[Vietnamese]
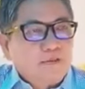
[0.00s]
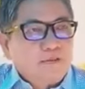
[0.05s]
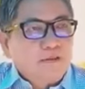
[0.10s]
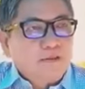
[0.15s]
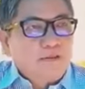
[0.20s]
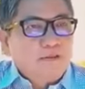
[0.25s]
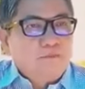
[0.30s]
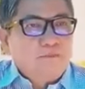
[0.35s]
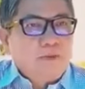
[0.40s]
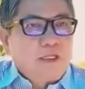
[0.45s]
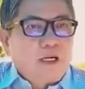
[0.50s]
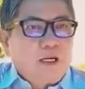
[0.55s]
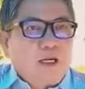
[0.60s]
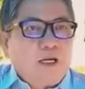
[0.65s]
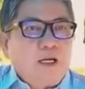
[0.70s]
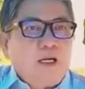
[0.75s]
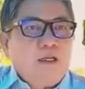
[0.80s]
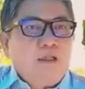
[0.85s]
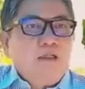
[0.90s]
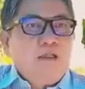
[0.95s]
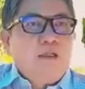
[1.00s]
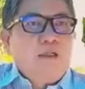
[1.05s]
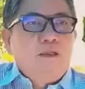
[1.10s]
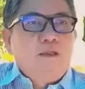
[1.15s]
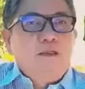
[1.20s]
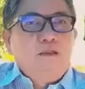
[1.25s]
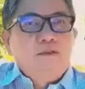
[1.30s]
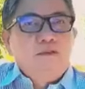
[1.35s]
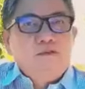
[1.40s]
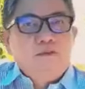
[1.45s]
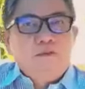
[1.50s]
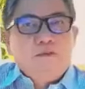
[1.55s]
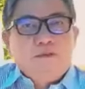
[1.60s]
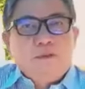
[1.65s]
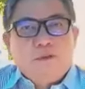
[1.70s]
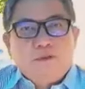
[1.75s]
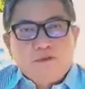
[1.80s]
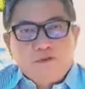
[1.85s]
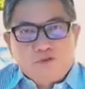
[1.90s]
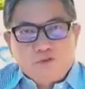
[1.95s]
rồi lúc đó chúa
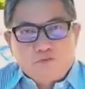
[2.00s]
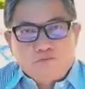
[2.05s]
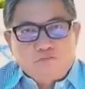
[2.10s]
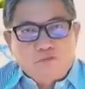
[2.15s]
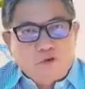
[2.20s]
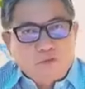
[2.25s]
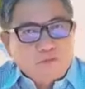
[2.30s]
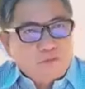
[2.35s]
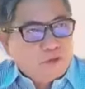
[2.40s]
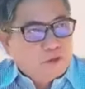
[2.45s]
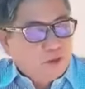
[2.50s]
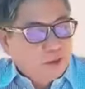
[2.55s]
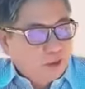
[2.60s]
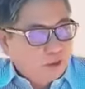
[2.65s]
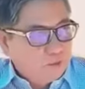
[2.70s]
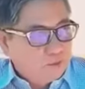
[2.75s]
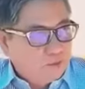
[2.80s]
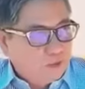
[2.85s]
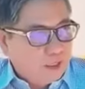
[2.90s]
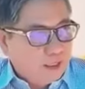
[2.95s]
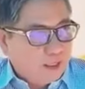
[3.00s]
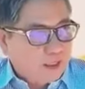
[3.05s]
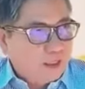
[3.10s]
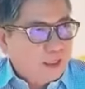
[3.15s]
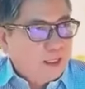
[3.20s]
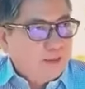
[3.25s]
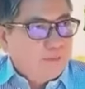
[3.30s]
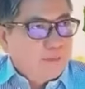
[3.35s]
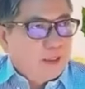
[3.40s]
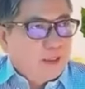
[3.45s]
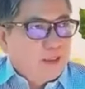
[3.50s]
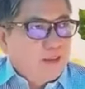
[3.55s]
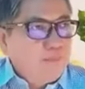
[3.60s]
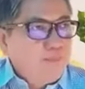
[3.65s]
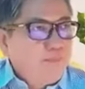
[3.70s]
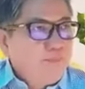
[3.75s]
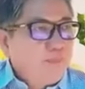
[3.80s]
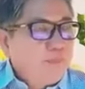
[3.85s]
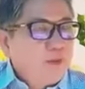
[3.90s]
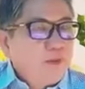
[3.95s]
tôi trùng phùng hội long hoa khai mở
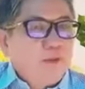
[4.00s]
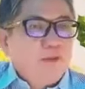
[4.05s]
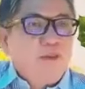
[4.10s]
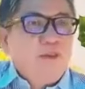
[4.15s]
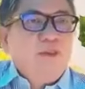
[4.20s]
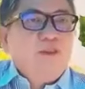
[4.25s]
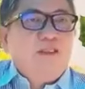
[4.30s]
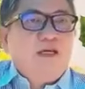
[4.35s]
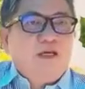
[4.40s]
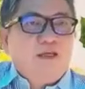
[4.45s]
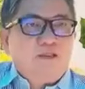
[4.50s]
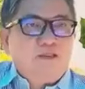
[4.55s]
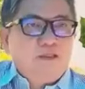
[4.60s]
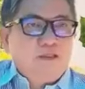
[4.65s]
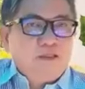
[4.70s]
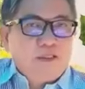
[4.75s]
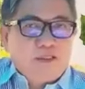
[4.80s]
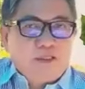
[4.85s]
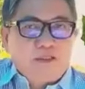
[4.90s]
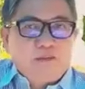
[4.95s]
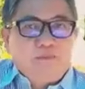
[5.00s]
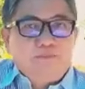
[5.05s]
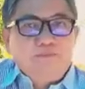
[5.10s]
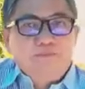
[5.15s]
đức thầy xuất hiện